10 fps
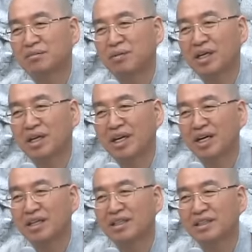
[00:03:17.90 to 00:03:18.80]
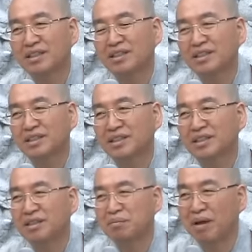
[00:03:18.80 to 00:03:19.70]
뭐랄까
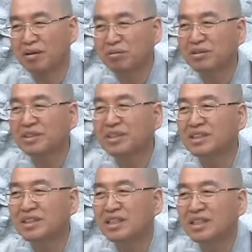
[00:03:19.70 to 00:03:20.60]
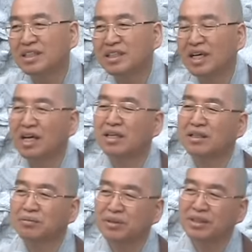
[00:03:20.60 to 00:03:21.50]
식성을 바꾸든지 안
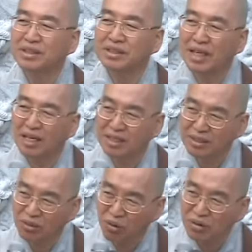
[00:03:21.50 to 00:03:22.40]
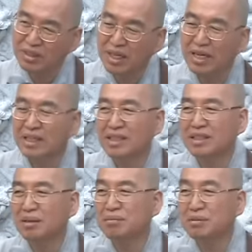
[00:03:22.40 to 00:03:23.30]
그러면 사, 꼭 살아있는
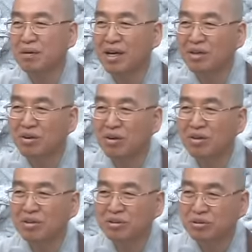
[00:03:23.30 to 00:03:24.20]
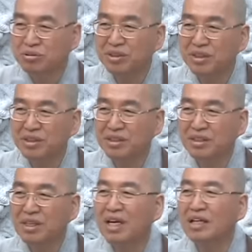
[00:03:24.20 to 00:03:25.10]
거 잡지 말고
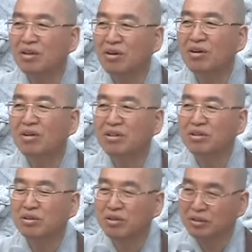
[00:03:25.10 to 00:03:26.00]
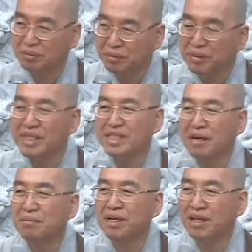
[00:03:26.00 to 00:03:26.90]
죽어있는 거라도 또는 미리
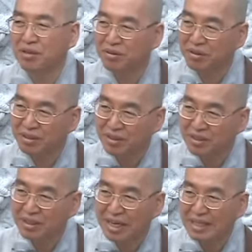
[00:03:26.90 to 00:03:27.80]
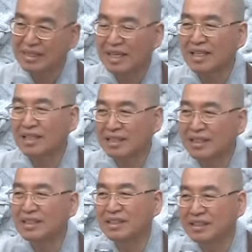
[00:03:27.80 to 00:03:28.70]
장만해 놓은 거를 사다
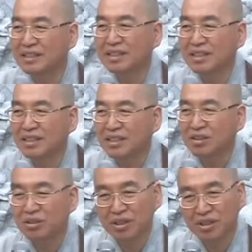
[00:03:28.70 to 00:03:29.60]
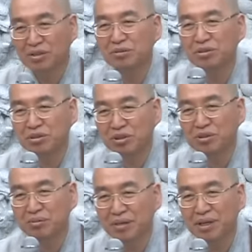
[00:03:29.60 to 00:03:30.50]
드리든지 이렇게 연구를
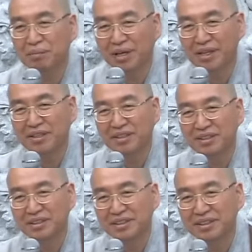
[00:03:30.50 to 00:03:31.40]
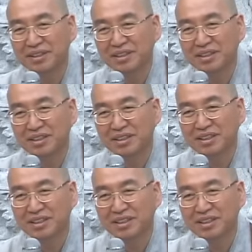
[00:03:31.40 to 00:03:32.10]
조금 해봐요. 어.